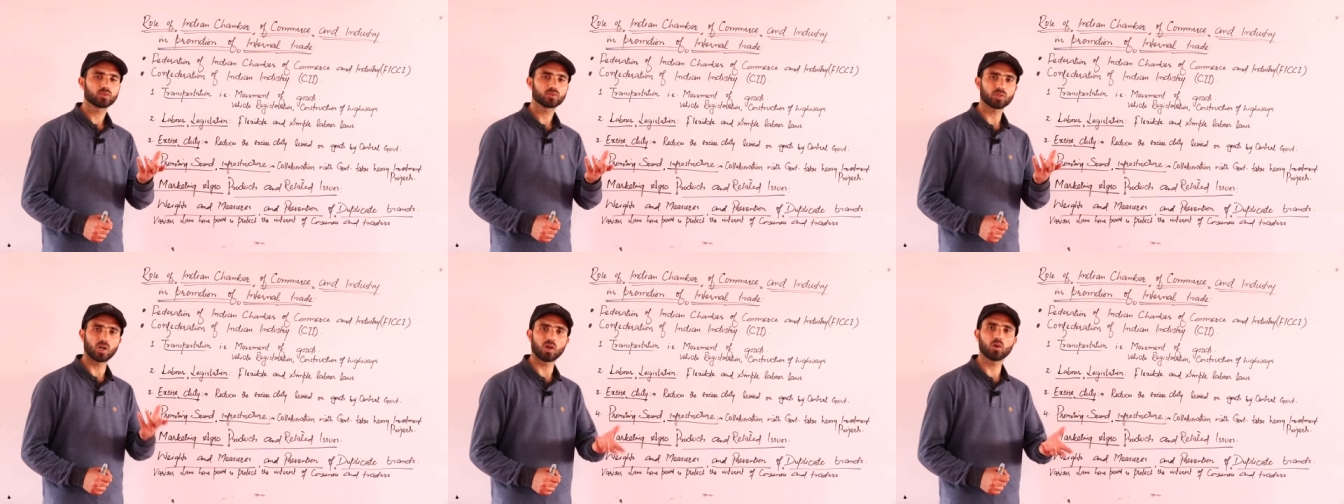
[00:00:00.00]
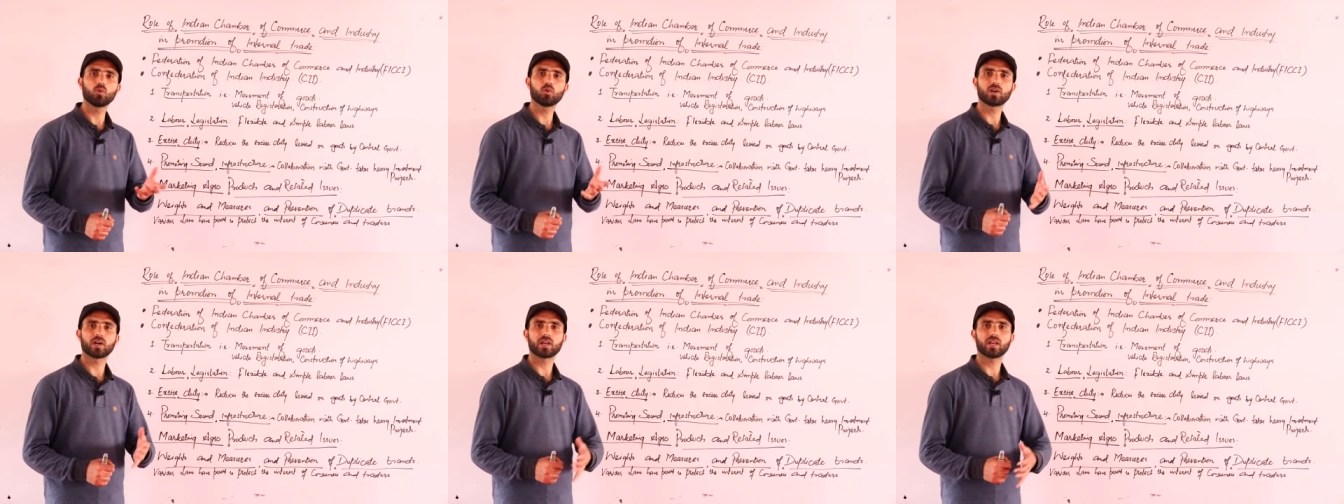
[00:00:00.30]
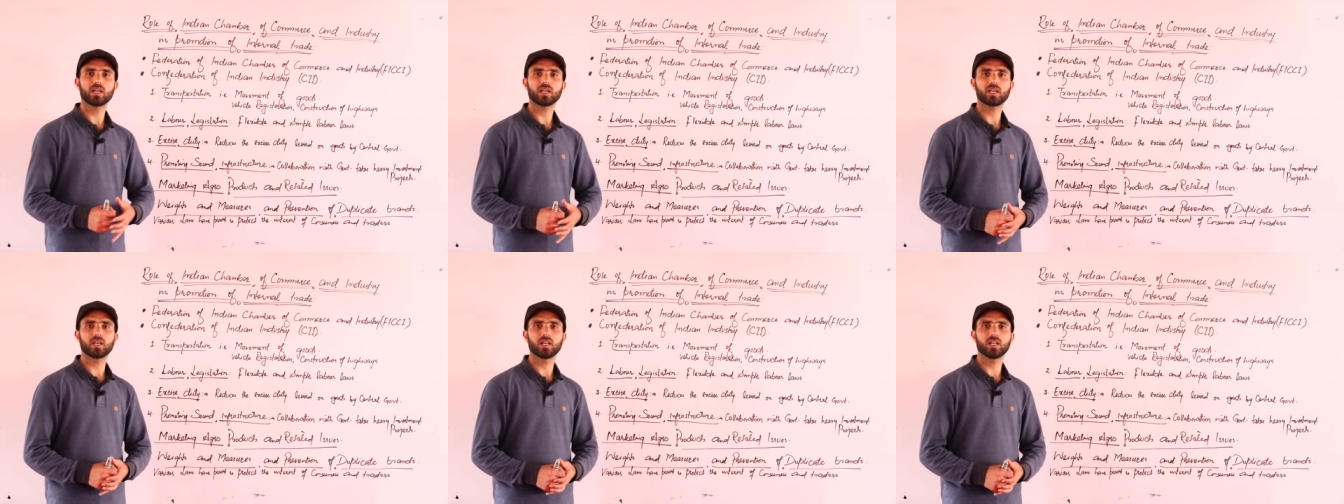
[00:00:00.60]
सॉल्व
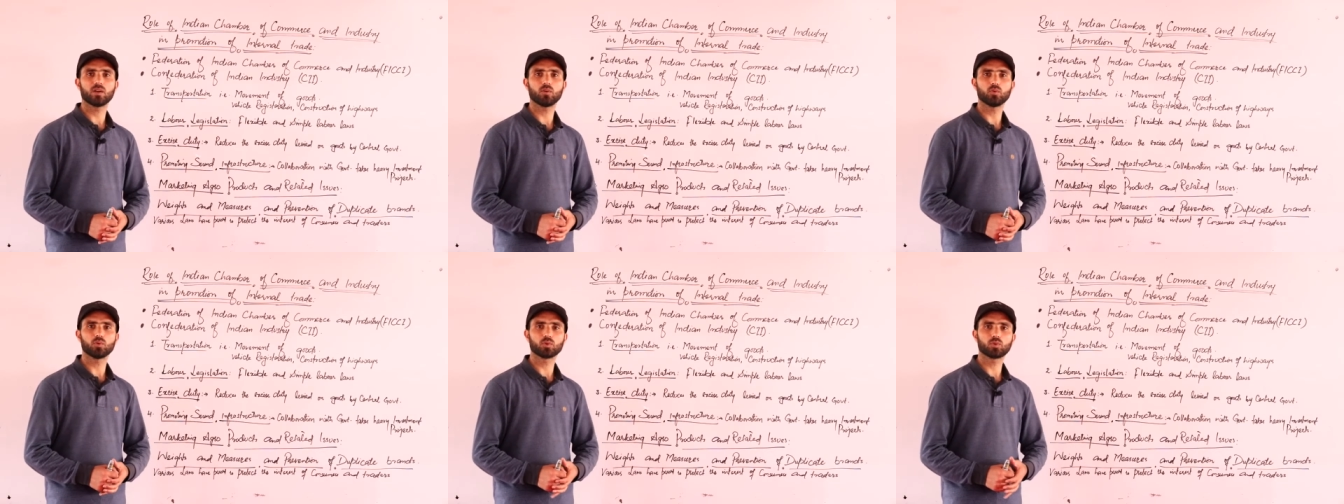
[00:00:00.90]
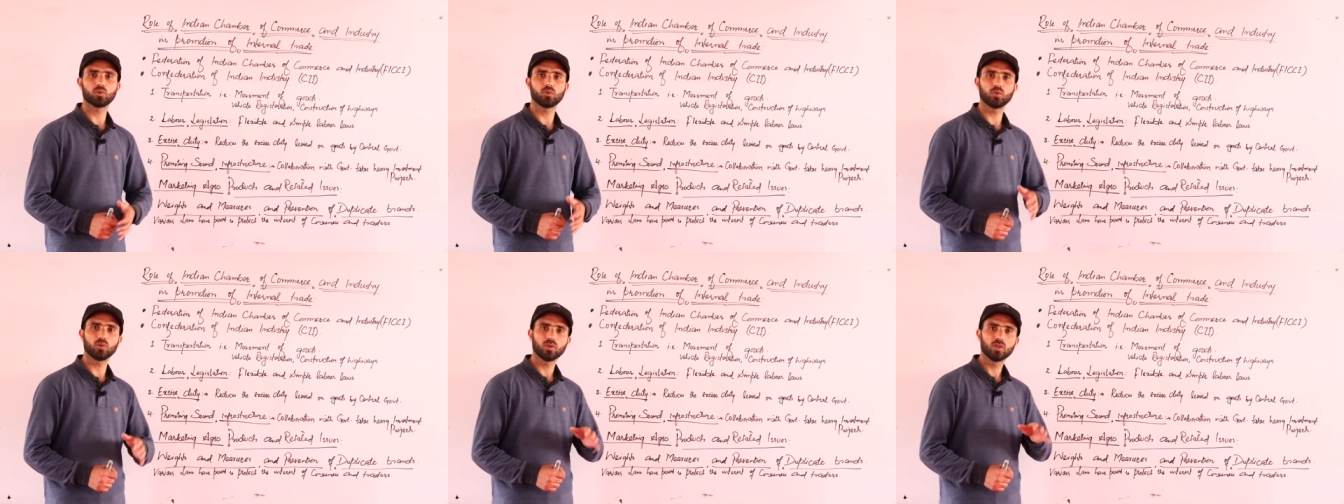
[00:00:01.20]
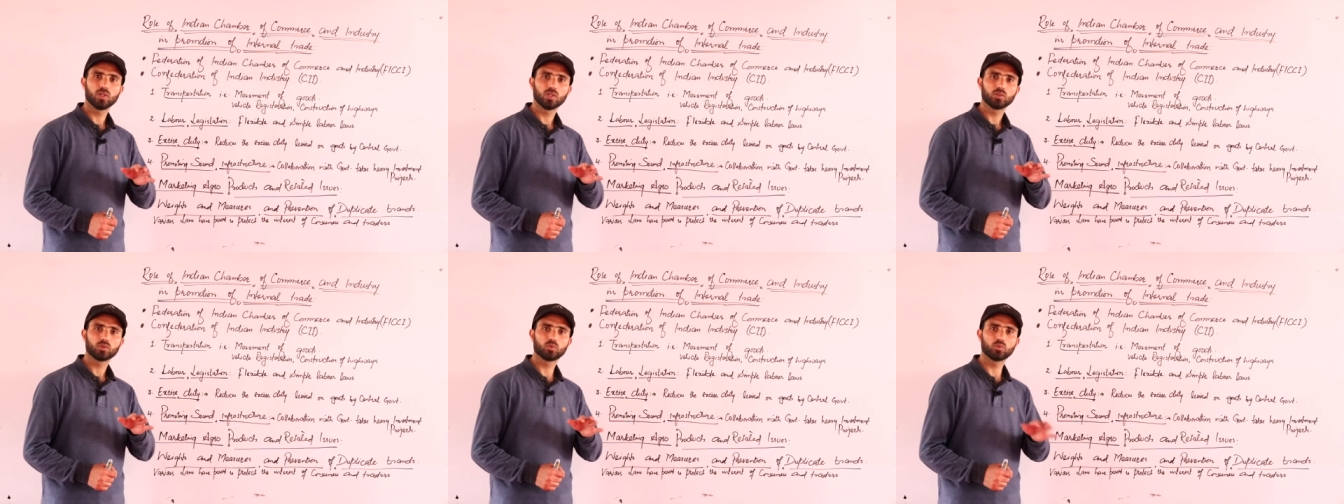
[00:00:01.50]
करने के लिए उनको
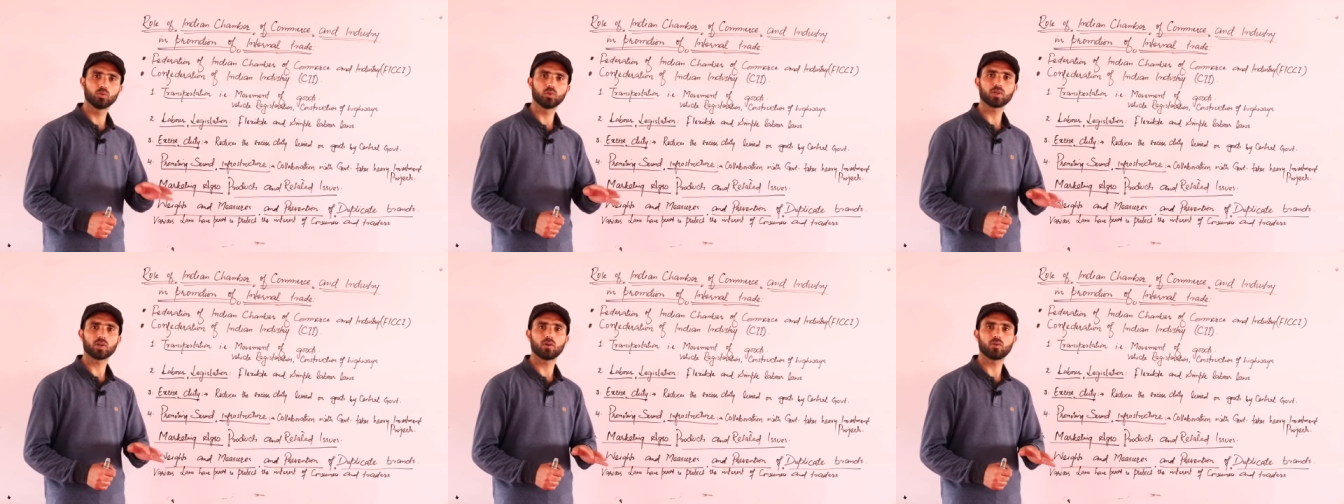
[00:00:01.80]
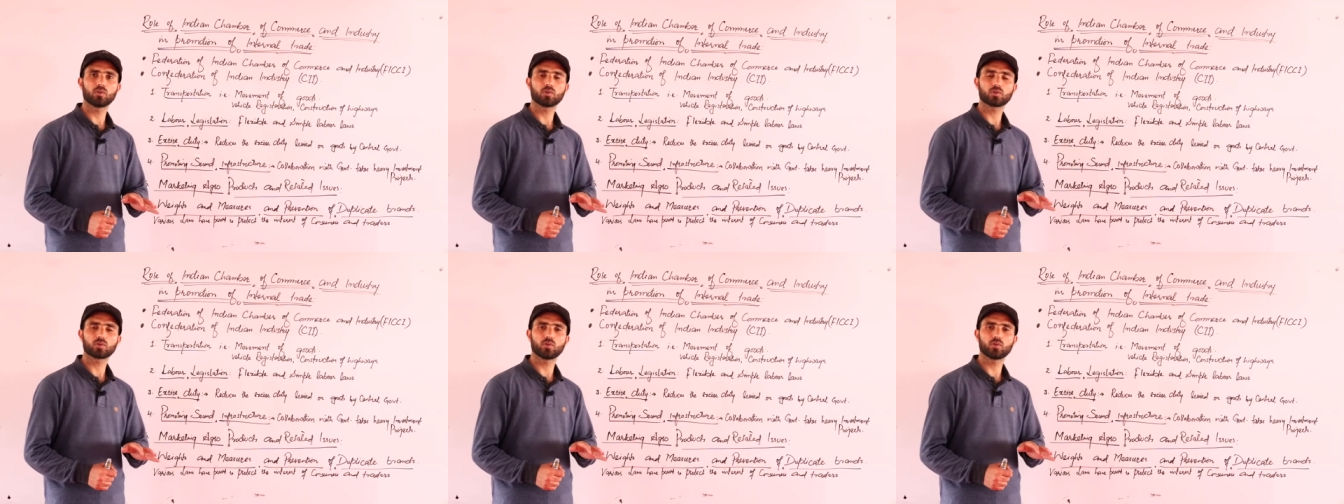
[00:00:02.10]
दूर